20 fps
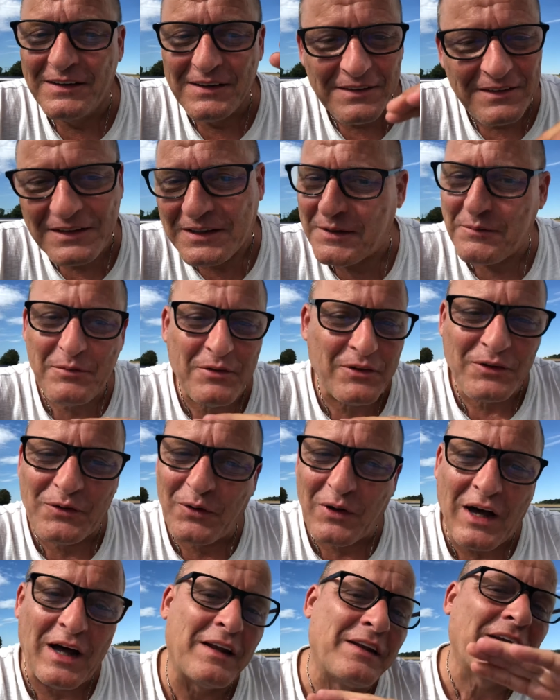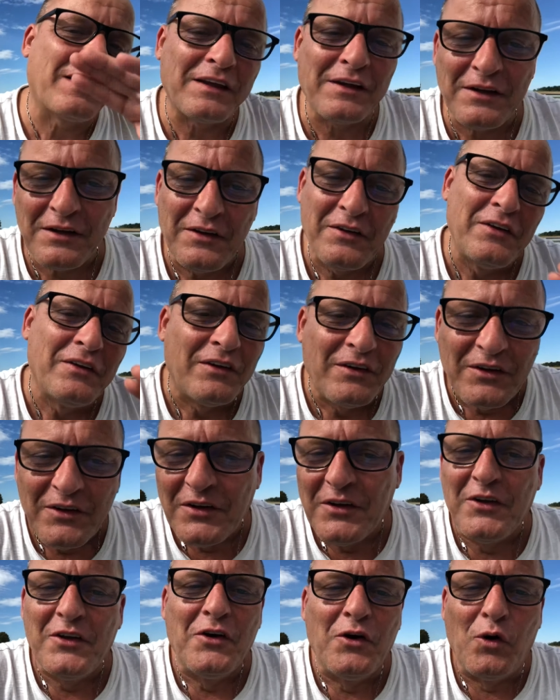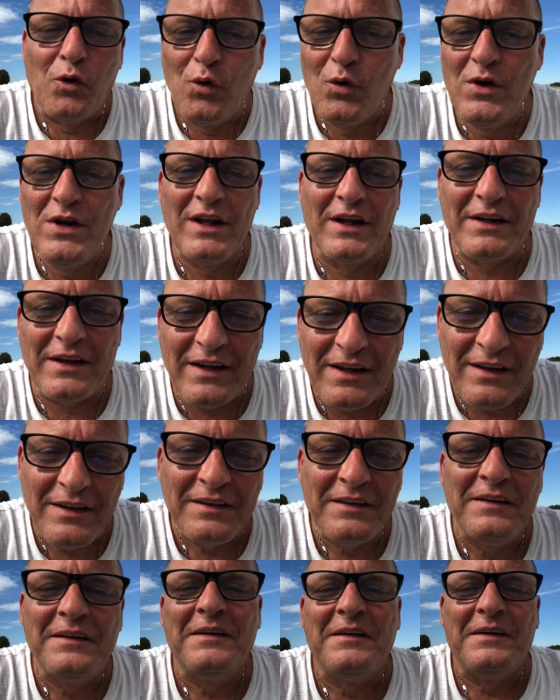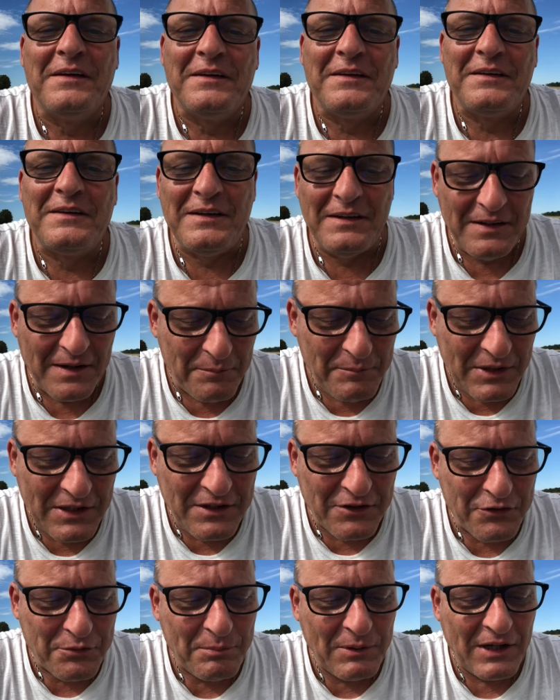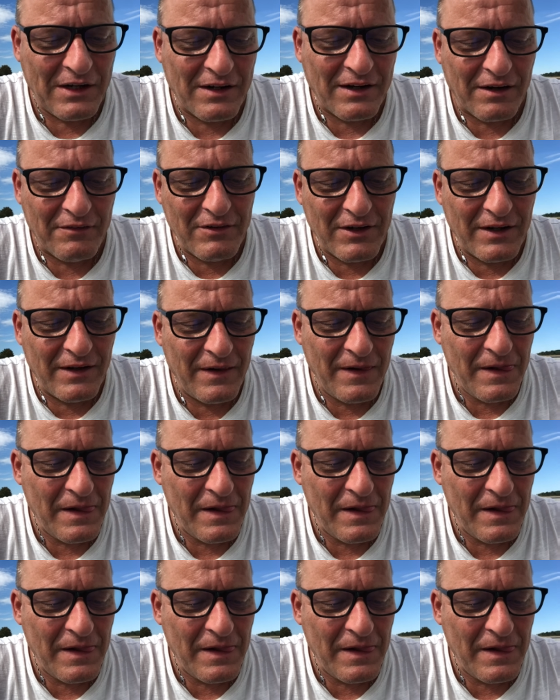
da gibt es ja noch andere Hunderte, die da mitgespielt haben.